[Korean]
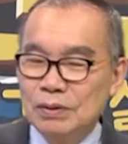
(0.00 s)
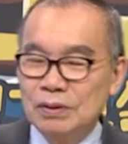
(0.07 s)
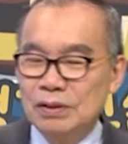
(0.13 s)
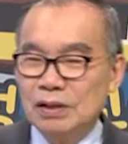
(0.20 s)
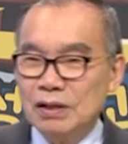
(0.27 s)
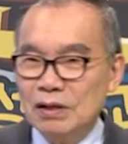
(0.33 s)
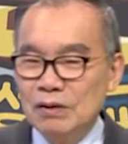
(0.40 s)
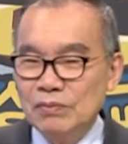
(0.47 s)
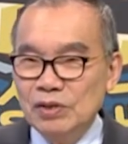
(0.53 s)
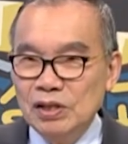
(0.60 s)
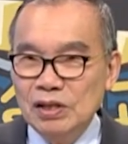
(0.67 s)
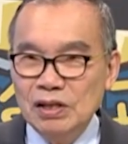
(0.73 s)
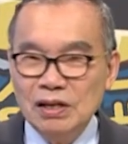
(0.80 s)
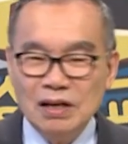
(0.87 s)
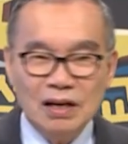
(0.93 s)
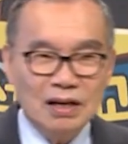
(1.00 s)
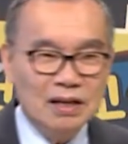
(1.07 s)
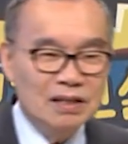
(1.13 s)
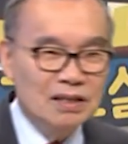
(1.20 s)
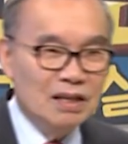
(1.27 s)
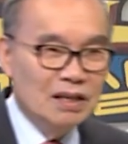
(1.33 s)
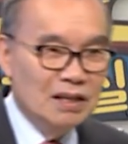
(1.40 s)
사람들이 일
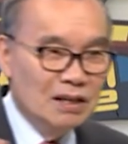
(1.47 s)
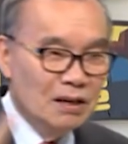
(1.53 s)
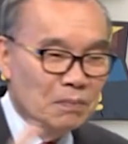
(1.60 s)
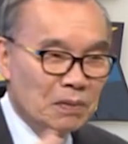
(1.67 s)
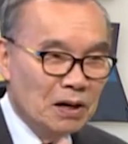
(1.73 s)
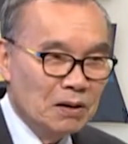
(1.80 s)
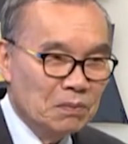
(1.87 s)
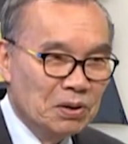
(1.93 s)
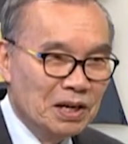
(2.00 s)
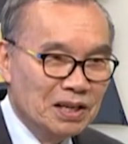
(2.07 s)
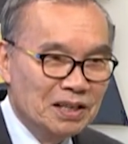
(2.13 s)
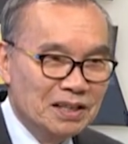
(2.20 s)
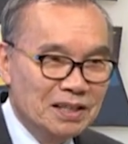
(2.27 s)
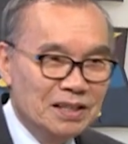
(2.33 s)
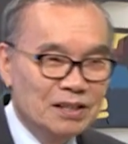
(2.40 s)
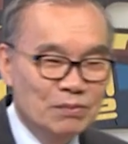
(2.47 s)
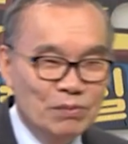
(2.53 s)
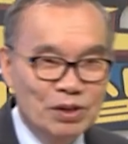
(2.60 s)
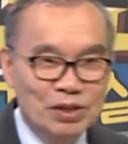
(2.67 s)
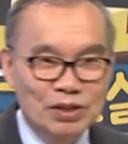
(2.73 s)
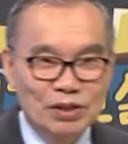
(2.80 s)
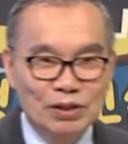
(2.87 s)
나간 사이에 방방이
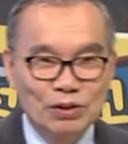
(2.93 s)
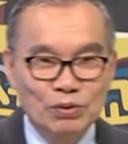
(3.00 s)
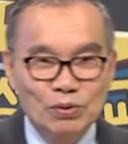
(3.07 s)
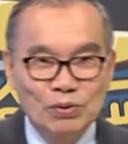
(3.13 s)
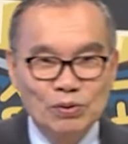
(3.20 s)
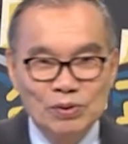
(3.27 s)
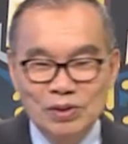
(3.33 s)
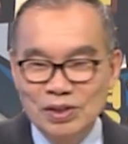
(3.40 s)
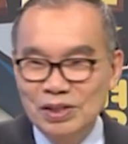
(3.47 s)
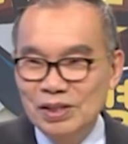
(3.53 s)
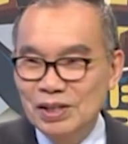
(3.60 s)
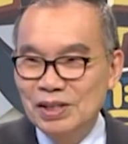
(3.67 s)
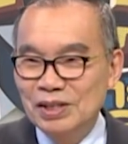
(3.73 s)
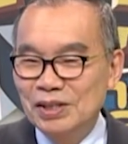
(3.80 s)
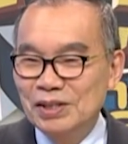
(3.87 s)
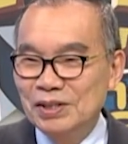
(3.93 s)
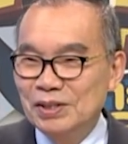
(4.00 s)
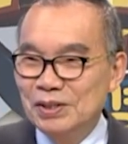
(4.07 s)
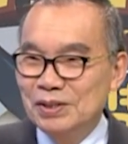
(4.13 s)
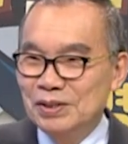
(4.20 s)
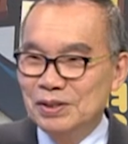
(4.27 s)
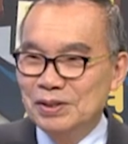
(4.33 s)
뒤지면서 돈을
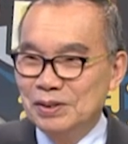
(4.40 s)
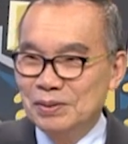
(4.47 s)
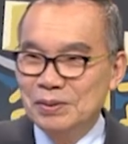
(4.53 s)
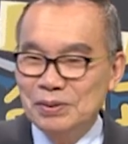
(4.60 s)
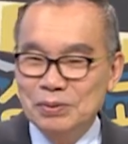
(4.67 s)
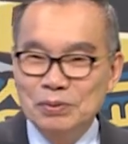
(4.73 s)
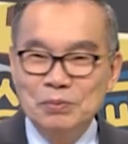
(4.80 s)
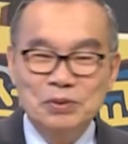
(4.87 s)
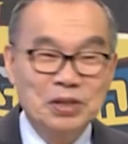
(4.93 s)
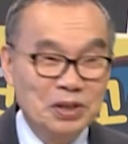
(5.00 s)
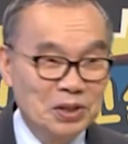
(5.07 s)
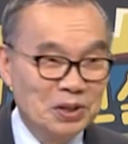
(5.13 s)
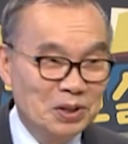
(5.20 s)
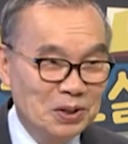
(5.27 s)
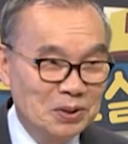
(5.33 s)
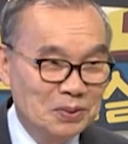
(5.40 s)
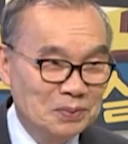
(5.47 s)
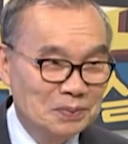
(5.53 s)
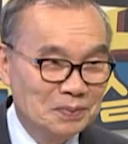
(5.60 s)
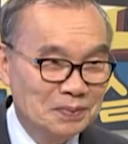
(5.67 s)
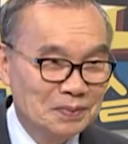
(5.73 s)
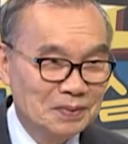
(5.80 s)
훔친 거예요.
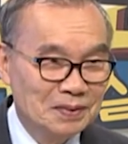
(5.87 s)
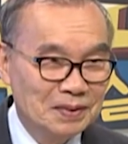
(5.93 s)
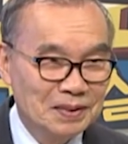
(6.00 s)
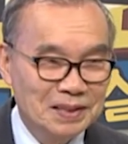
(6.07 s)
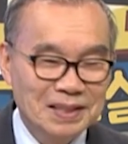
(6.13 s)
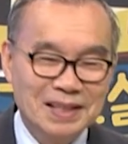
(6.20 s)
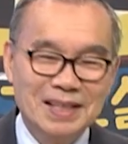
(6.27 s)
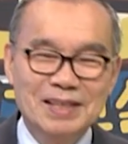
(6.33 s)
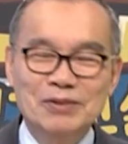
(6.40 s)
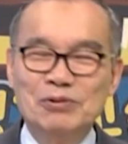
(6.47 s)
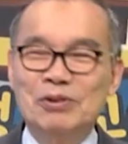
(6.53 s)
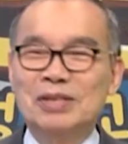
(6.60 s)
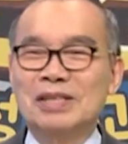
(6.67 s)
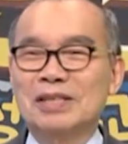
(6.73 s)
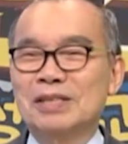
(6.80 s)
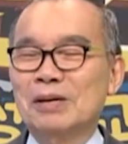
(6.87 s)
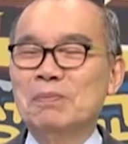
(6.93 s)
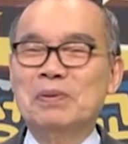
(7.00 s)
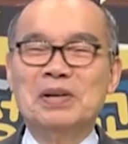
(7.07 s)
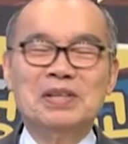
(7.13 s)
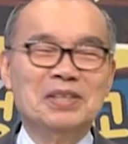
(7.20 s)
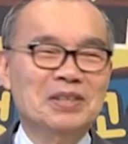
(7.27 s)
그래서 우리 이제
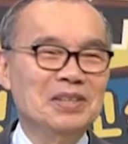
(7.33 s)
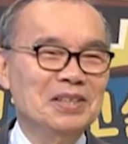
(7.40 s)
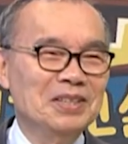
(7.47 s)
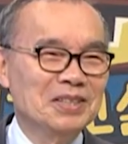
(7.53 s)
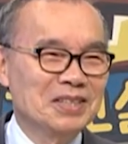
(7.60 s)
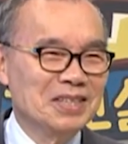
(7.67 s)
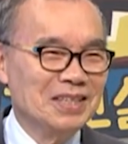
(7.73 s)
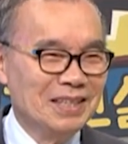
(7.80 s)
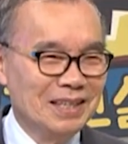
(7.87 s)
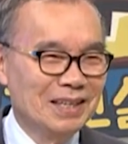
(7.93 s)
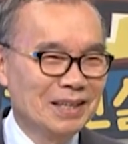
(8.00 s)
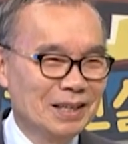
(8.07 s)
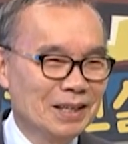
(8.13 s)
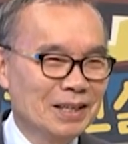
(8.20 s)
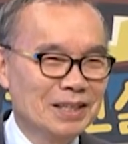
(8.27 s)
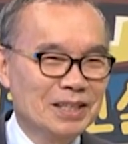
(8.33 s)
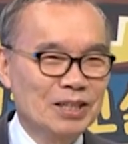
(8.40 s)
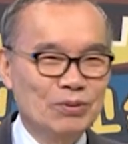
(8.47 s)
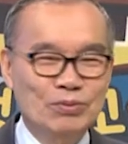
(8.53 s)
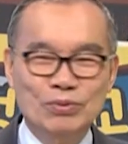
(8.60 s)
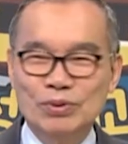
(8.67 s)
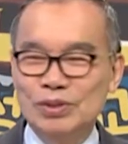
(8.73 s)
재판이 걸렸지.
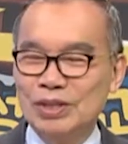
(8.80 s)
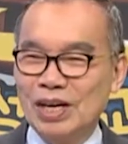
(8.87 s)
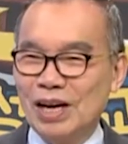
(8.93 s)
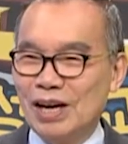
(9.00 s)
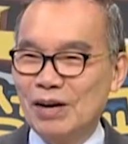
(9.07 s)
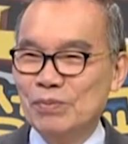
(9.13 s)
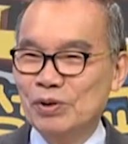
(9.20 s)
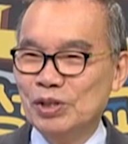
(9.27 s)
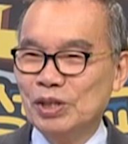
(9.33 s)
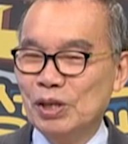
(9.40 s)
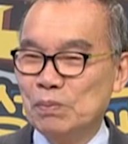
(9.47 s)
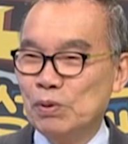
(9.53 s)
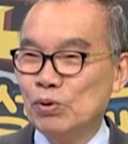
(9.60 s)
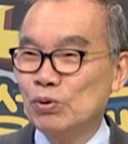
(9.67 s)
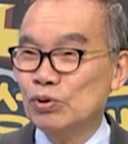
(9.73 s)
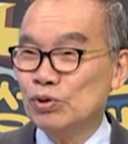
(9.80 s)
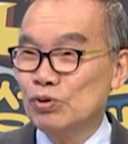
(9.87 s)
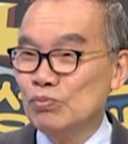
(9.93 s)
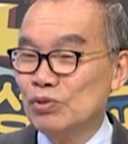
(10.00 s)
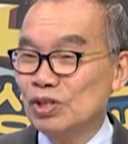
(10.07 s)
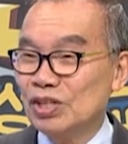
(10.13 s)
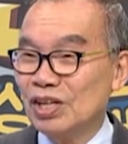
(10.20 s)
식구들 다 뭐 그때
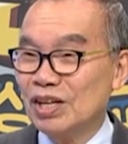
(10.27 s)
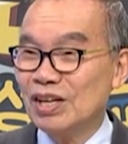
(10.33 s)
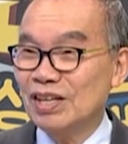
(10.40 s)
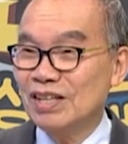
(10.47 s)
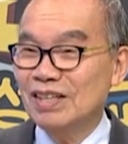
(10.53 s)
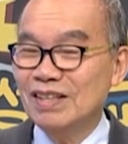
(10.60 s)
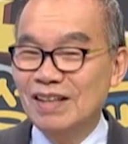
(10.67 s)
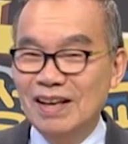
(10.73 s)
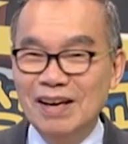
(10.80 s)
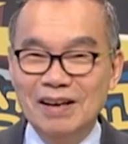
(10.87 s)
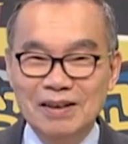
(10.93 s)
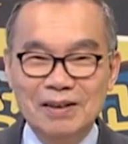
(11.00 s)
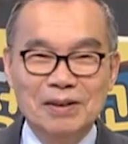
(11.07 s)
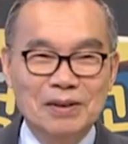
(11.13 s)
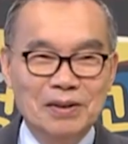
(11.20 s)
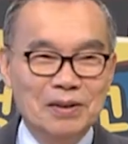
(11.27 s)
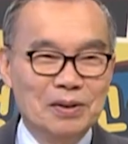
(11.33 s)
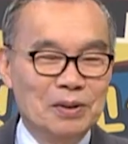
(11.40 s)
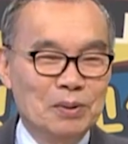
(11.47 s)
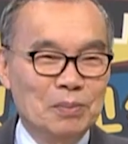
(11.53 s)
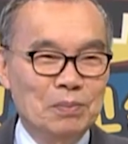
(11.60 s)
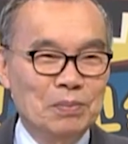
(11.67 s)
150명 살았는데
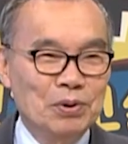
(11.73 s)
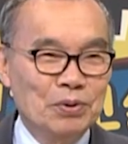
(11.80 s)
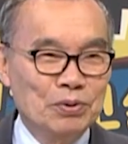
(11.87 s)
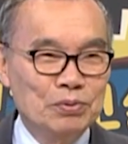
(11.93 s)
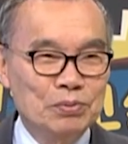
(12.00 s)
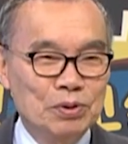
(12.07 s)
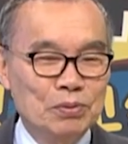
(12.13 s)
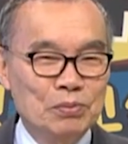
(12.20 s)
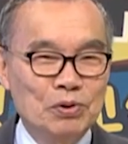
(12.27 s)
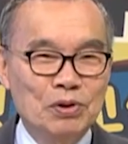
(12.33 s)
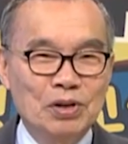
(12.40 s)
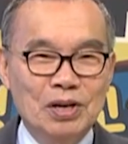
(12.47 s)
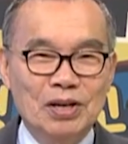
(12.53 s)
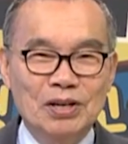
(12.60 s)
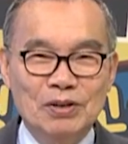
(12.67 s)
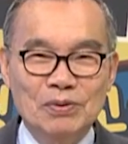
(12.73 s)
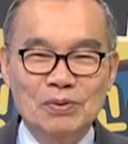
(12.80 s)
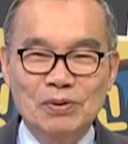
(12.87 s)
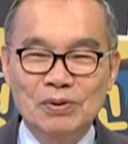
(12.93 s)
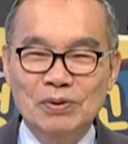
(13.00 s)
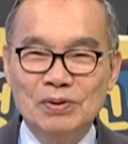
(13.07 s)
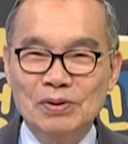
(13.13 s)
150명
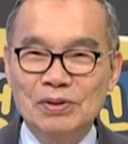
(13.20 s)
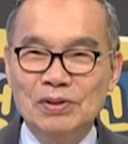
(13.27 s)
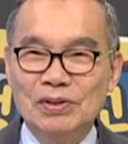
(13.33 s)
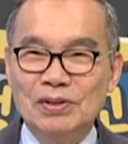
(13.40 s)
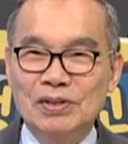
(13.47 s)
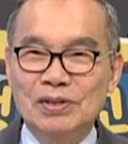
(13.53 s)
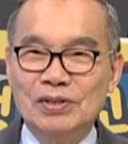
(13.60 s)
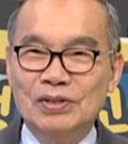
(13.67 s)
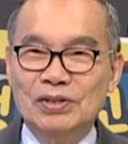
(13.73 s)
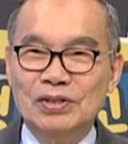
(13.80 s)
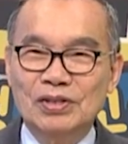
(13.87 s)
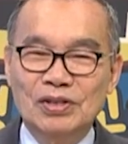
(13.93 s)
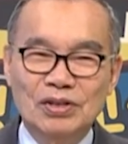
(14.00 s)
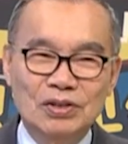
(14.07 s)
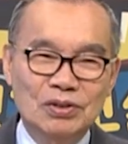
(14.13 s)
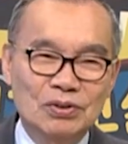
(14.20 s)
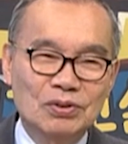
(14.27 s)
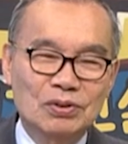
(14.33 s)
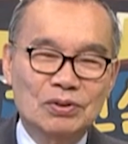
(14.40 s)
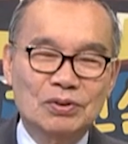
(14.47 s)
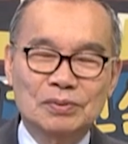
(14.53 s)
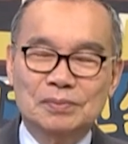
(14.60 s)
모여가지고, 야,
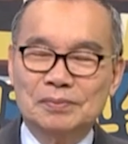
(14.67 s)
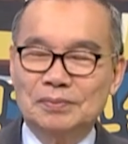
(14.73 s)
이거